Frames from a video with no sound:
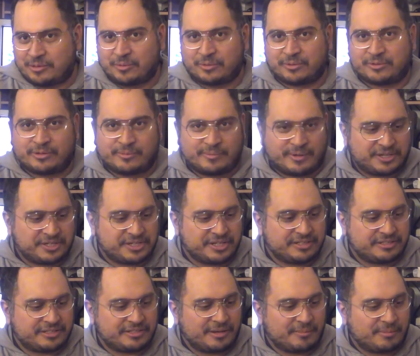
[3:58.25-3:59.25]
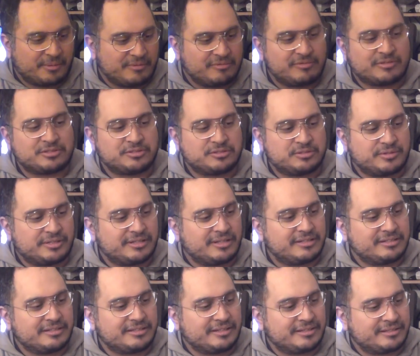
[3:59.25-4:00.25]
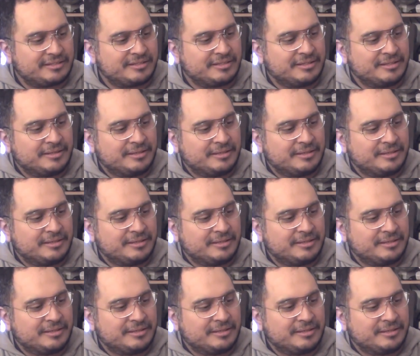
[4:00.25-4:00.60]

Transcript: consoles marchaient. C'était la première fois que je jouais à de la DS.